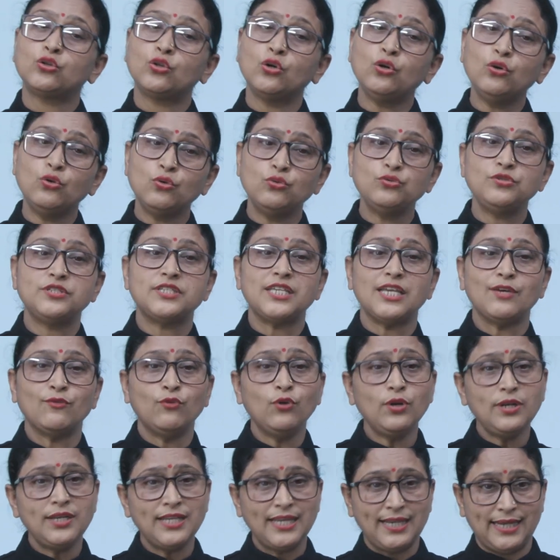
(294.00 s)
तो उनसे
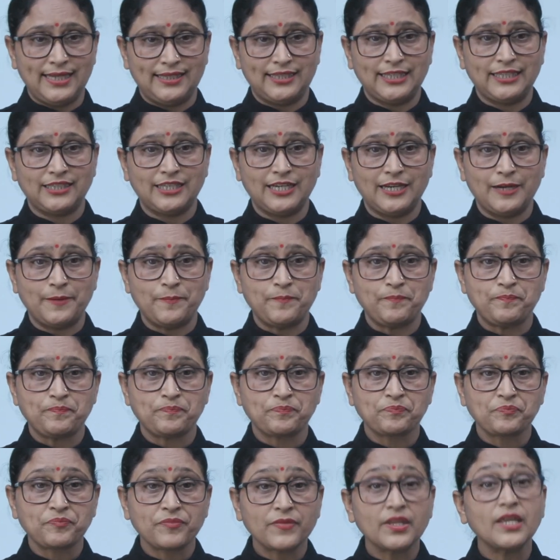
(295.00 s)
वो ले लेता था
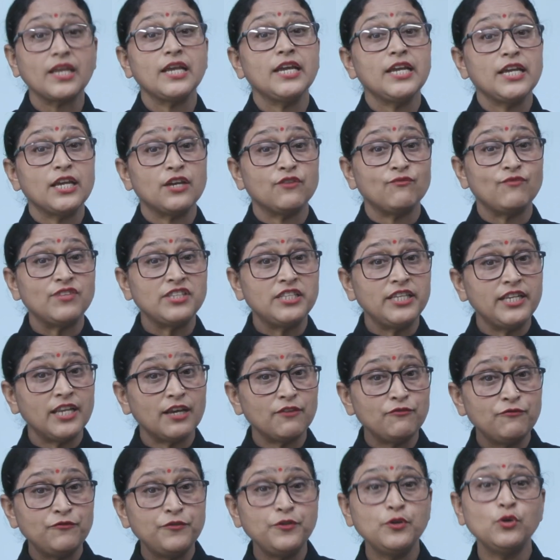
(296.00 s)
विद इन
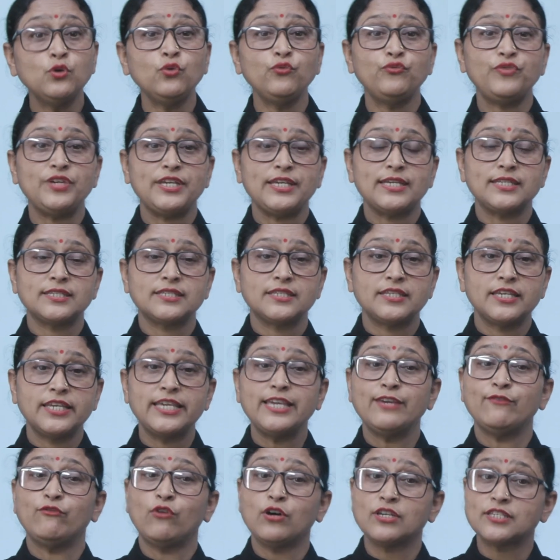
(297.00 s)
अ फ्यू वीक्स
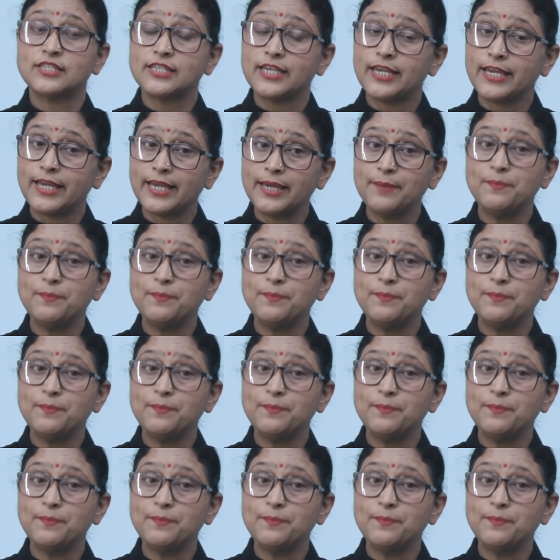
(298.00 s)
ही वॉज